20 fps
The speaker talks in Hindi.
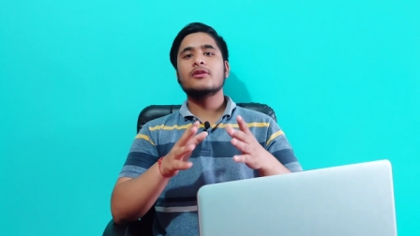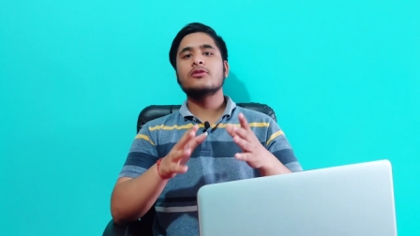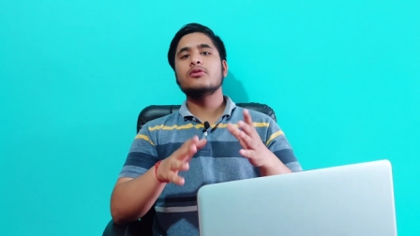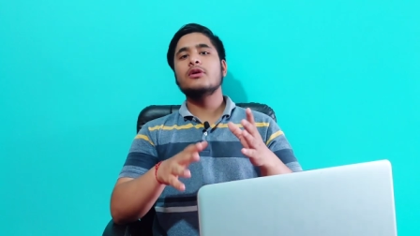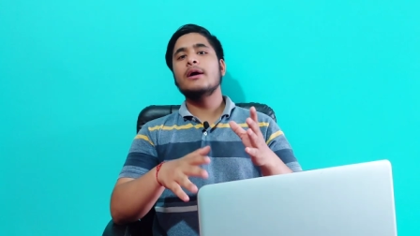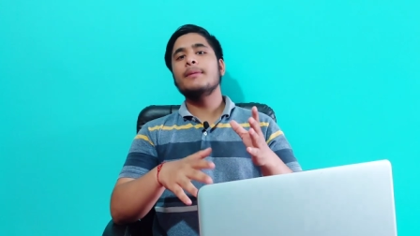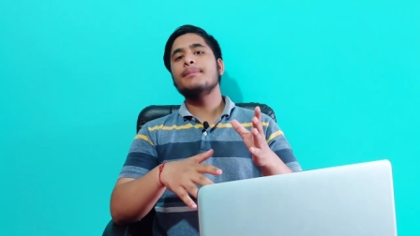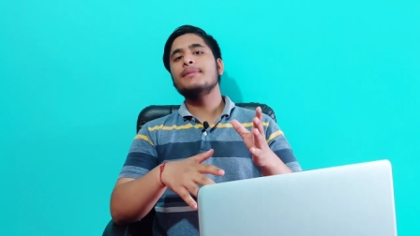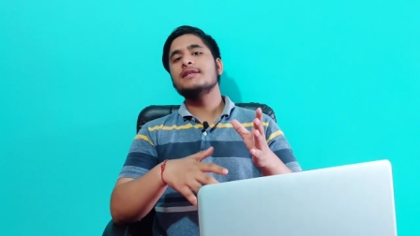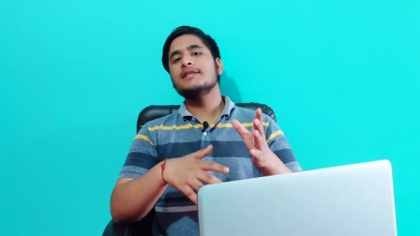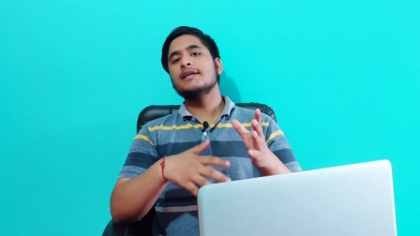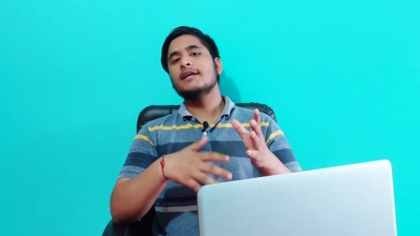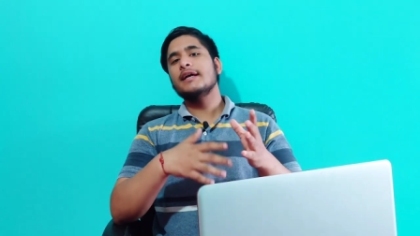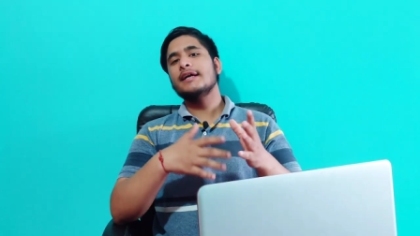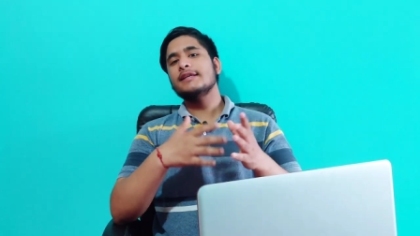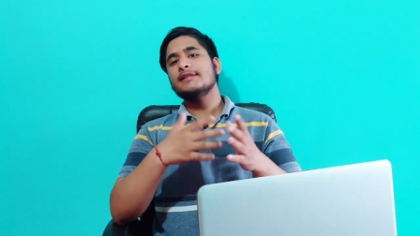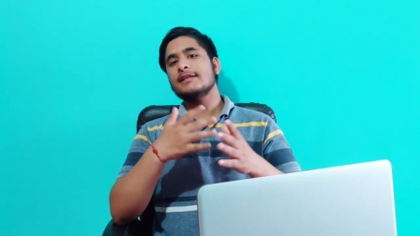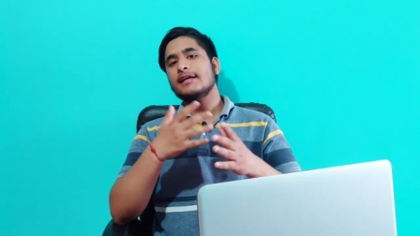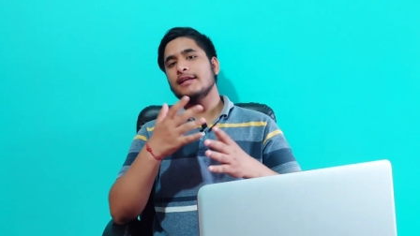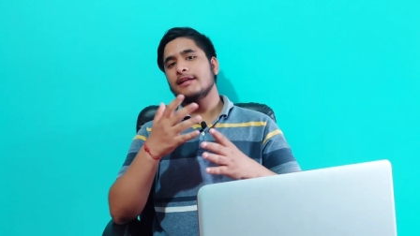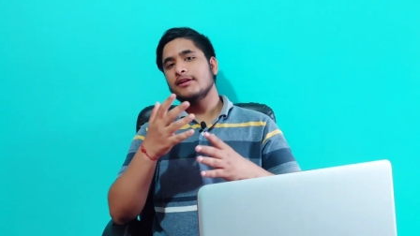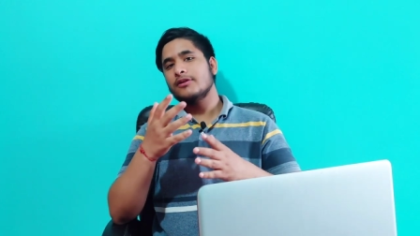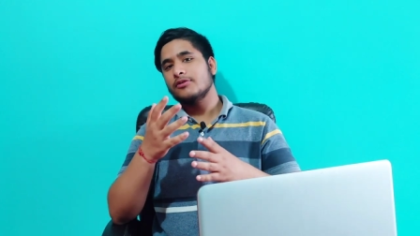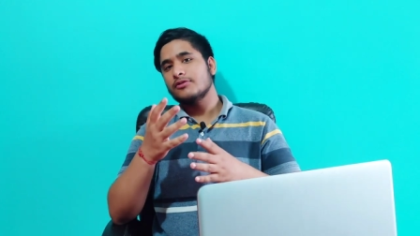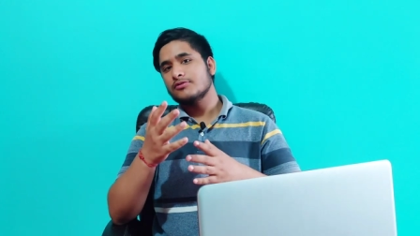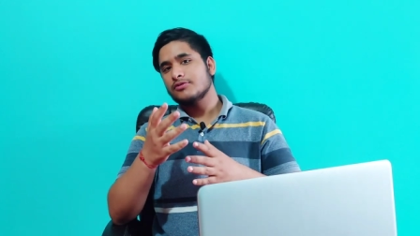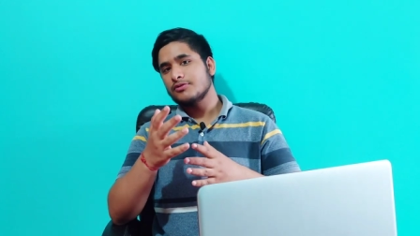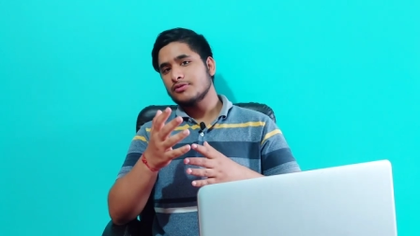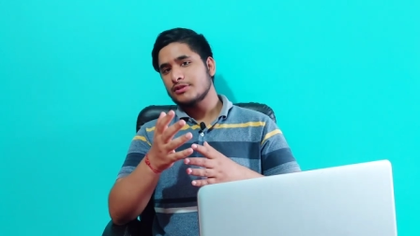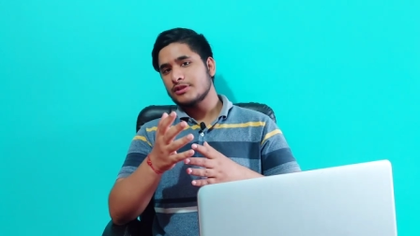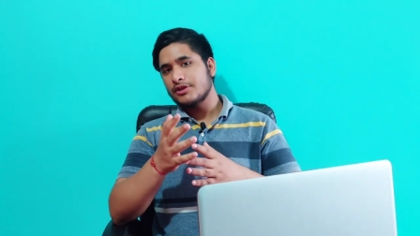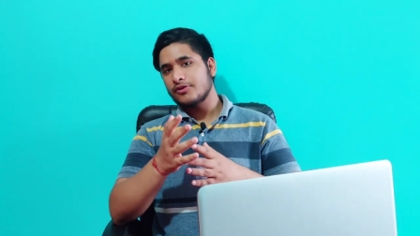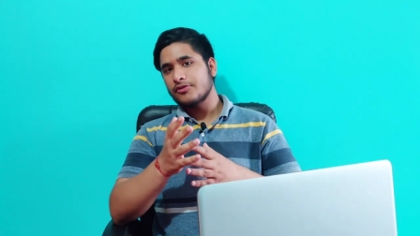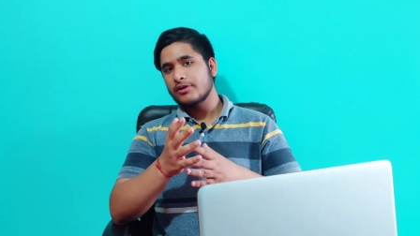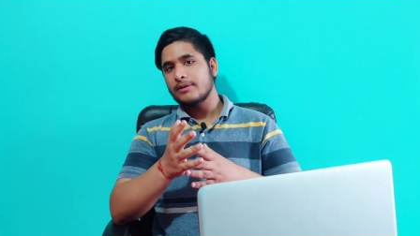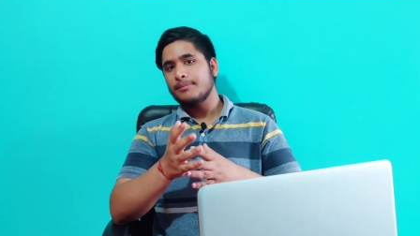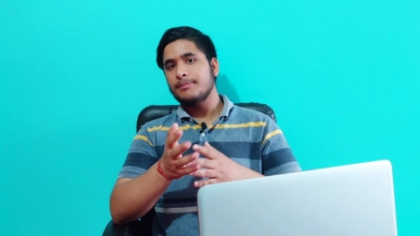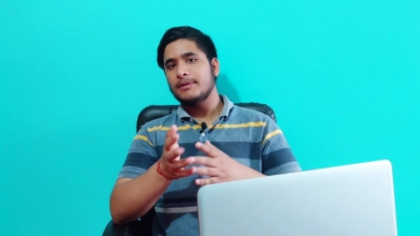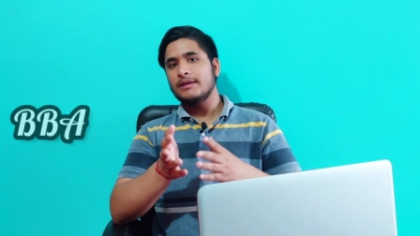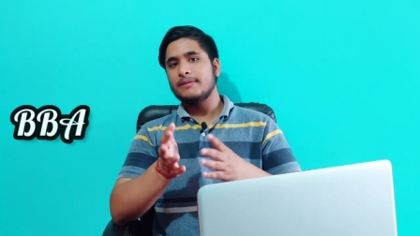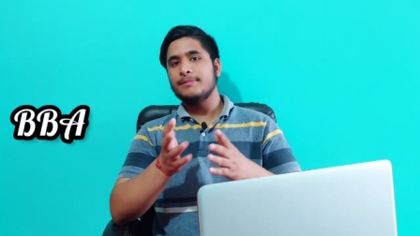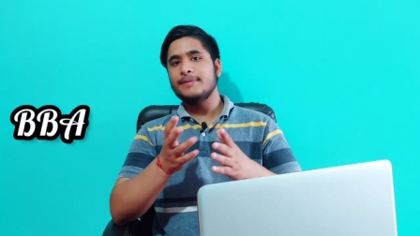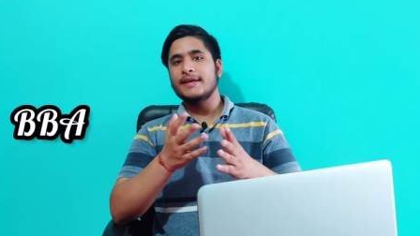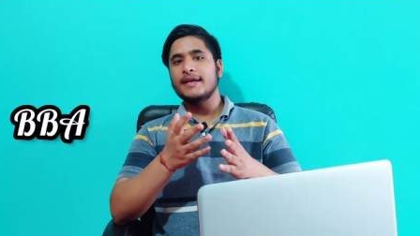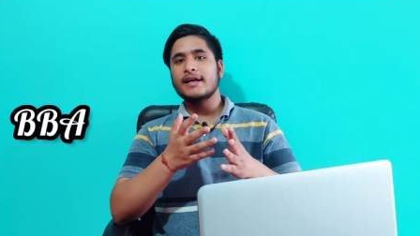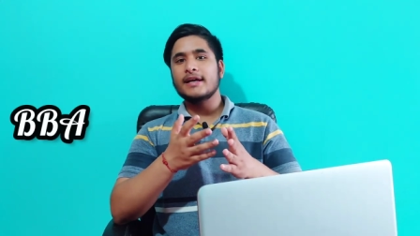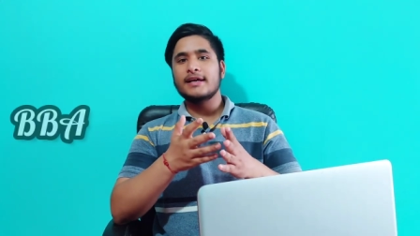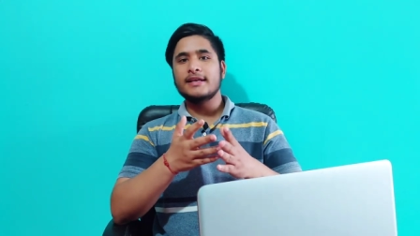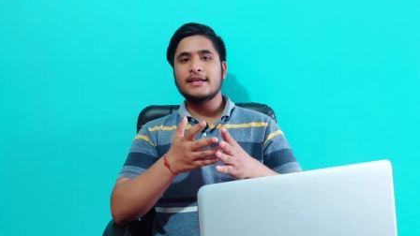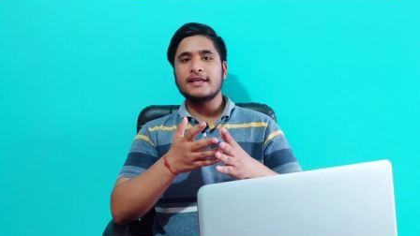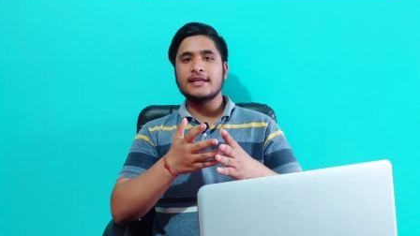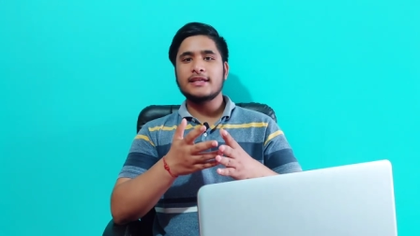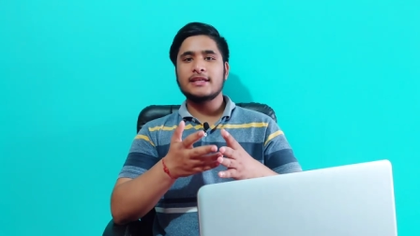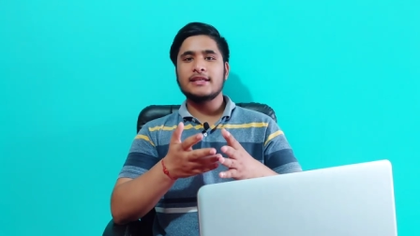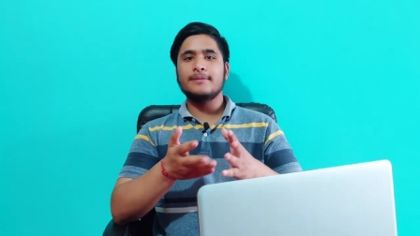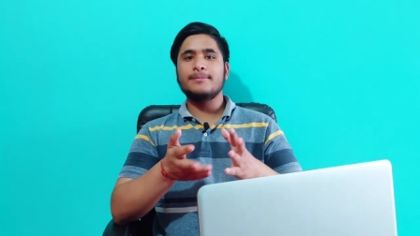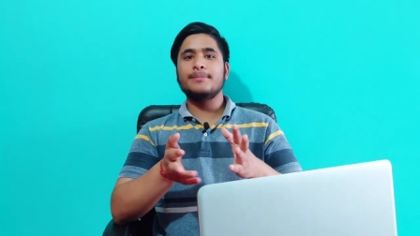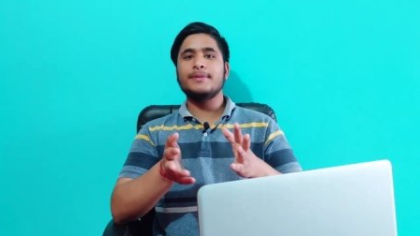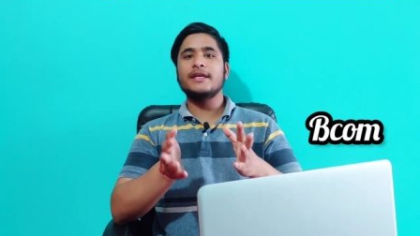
तो आप में से कई सारे लोग सोच रहे होंगे बीबीए करने की